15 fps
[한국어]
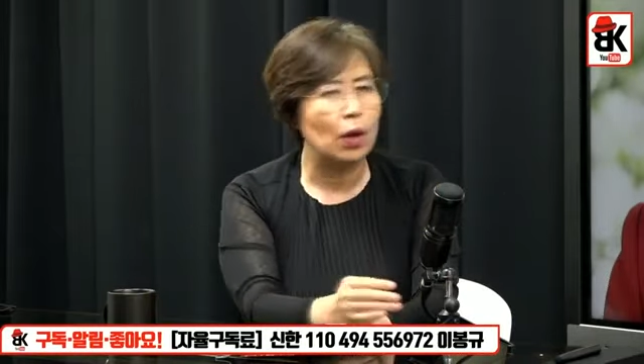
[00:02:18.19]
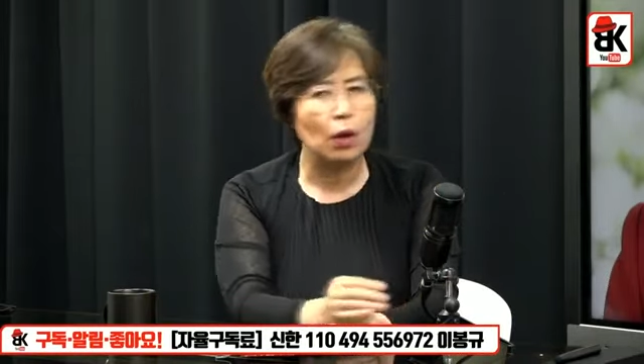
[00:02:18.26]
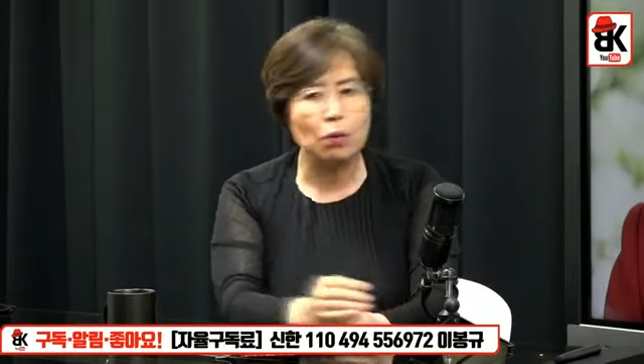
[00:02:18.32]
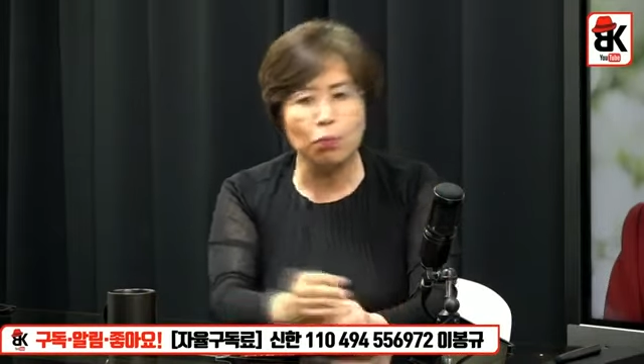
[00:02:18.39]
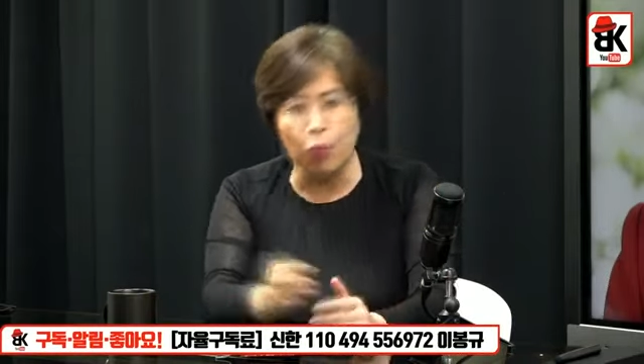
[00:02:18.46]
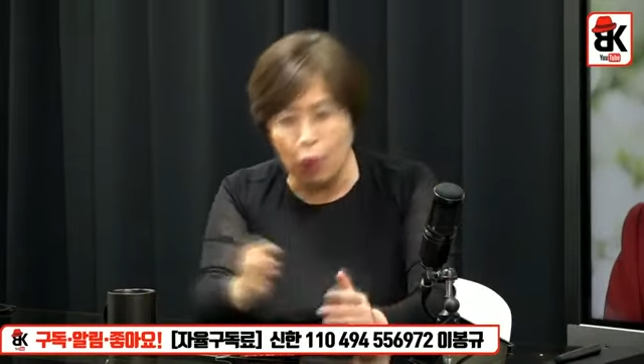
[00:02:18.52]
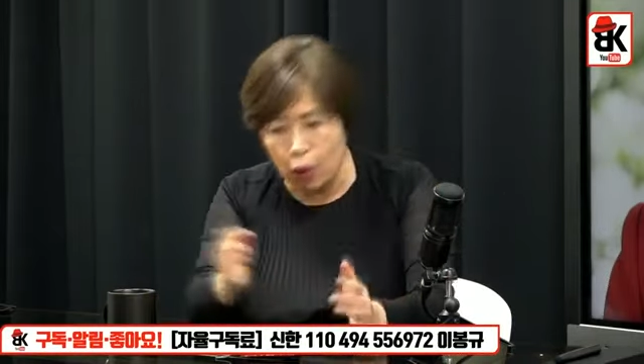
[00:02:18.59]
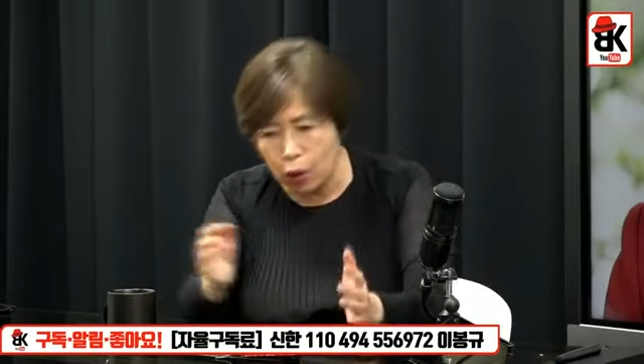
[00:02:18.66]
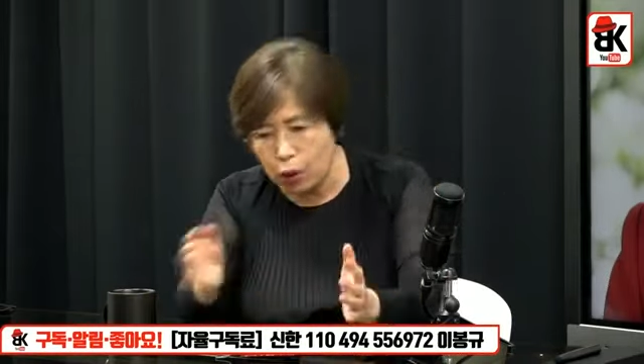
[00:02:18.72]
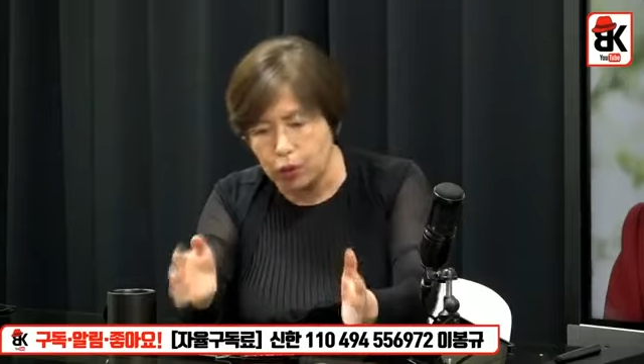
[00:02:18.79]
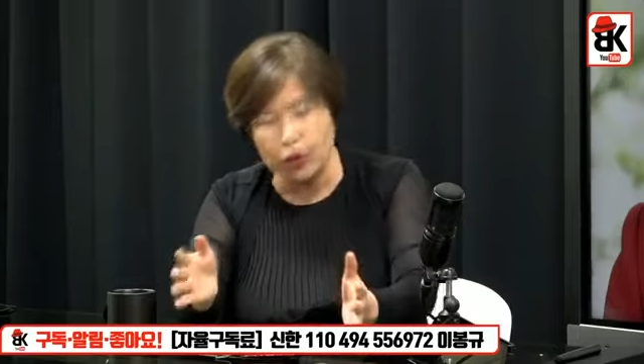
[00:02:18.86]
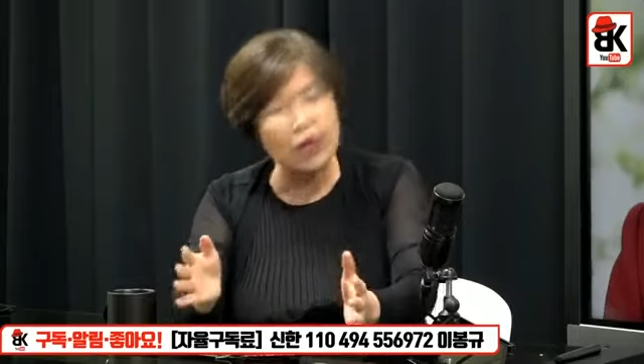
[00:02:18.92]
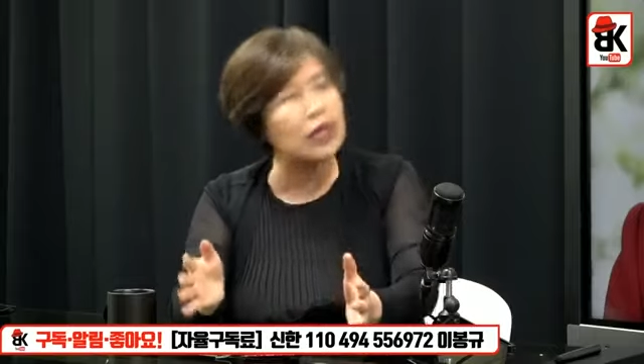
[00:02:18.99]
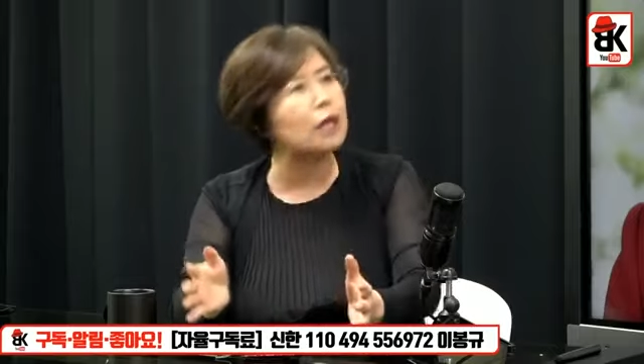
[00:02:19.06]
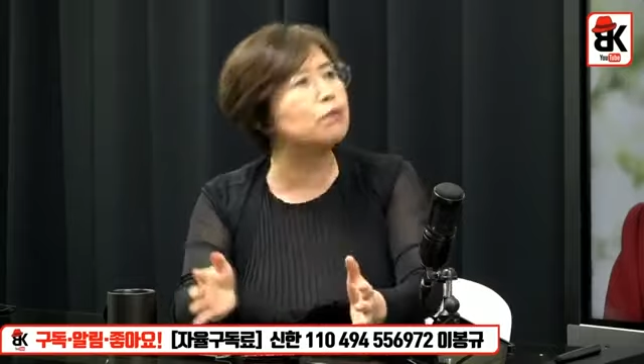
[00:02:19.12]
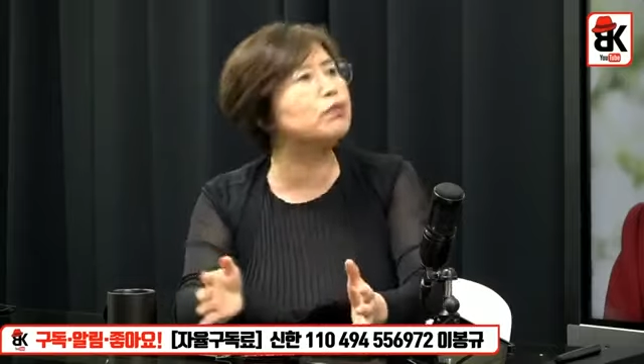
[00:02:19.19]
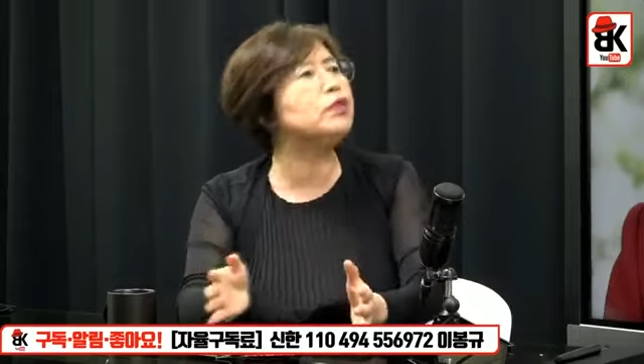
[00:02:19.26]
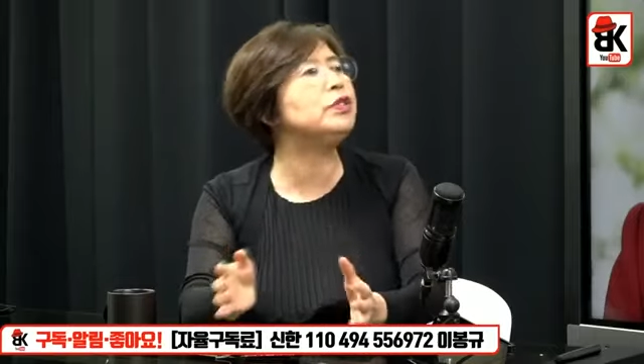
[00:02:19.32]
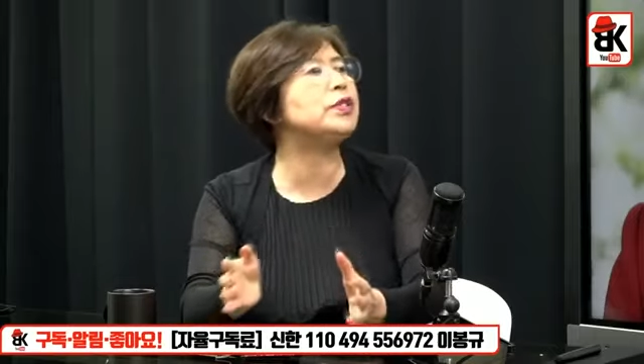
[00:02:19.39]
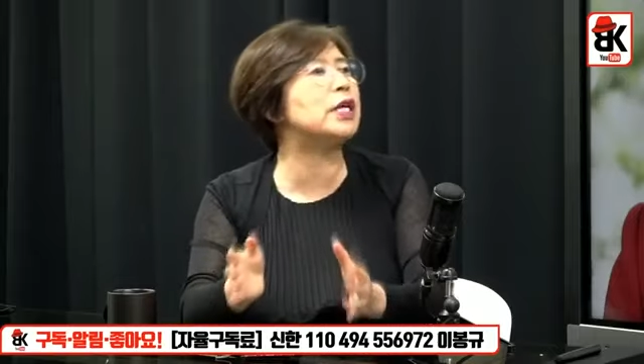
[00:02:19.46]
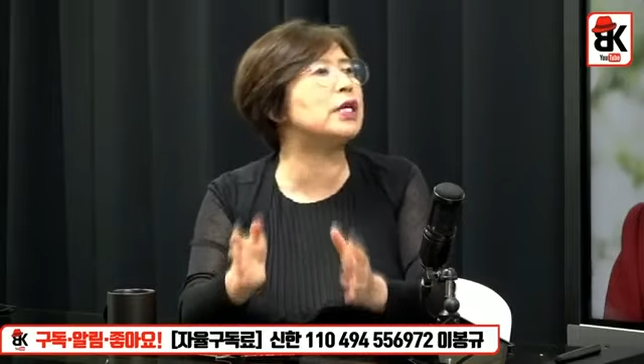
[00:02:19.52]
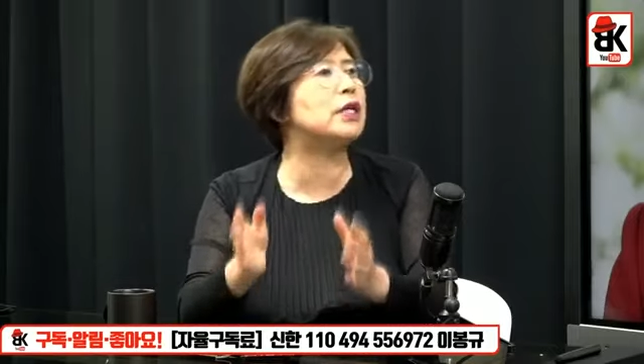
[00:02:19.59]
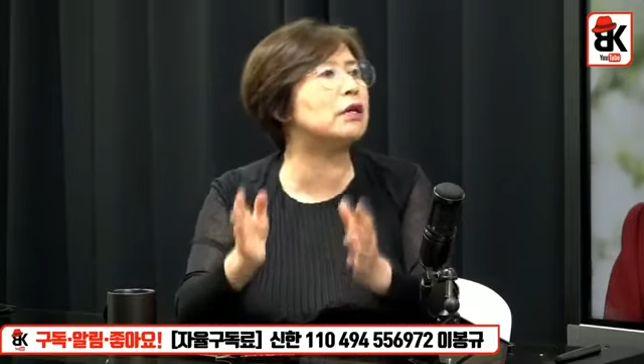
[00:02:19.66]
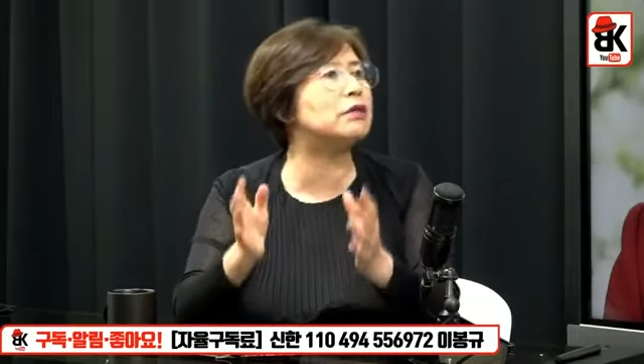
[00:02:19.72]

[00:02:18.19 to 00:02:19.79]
모든 게 다 문재인의